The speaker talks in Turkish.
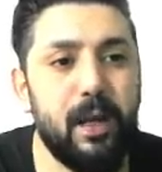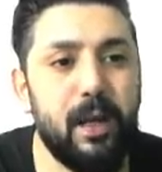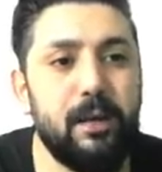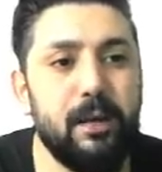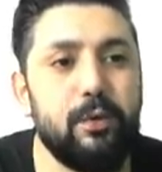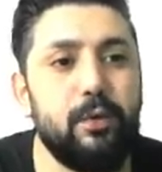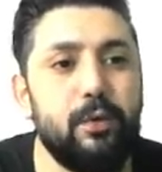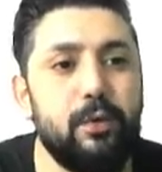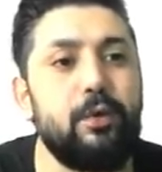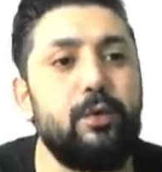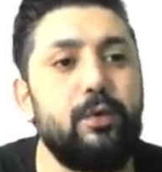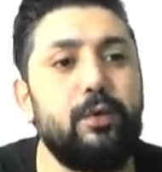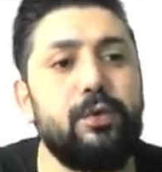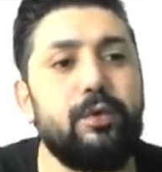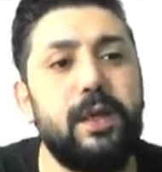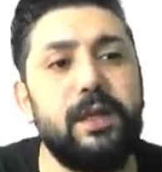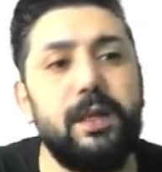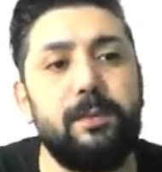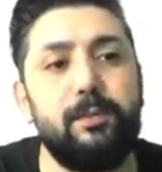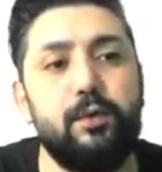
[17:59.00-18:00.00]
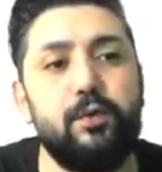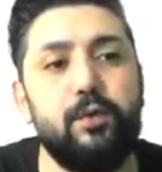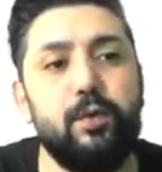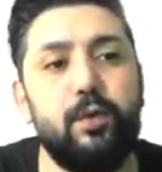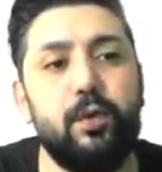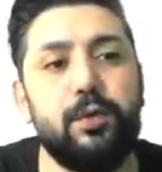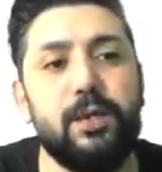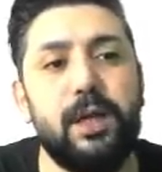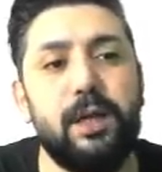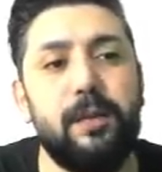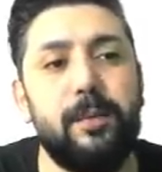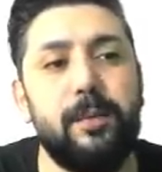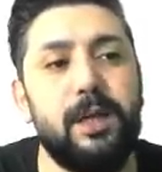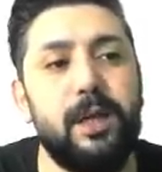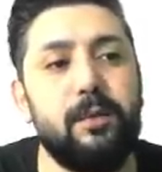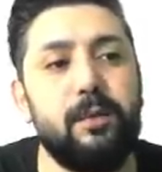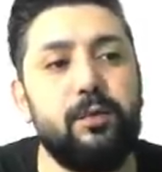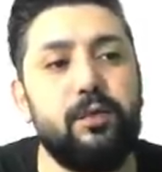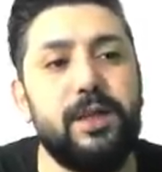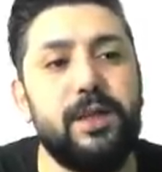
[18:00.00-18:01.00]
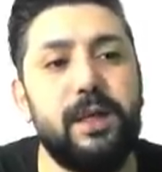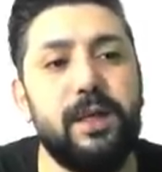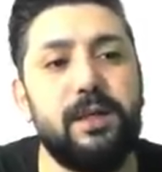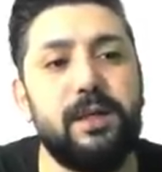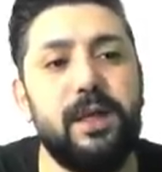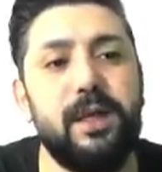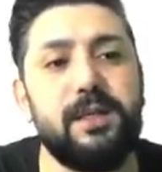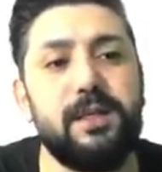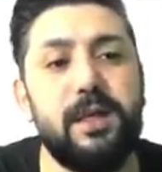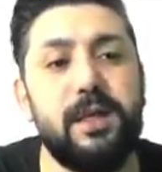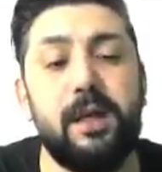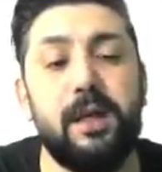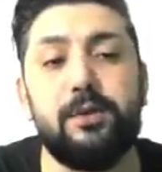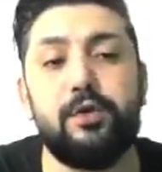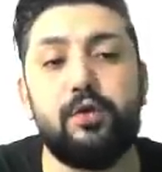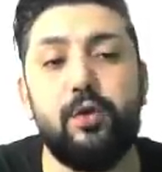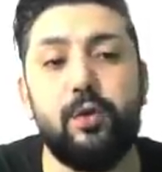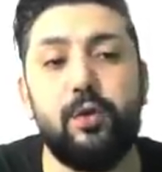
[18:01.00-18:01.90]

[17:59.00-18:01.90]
Günlükte de bütün ortalamaların üzerindeyiz. Yani çok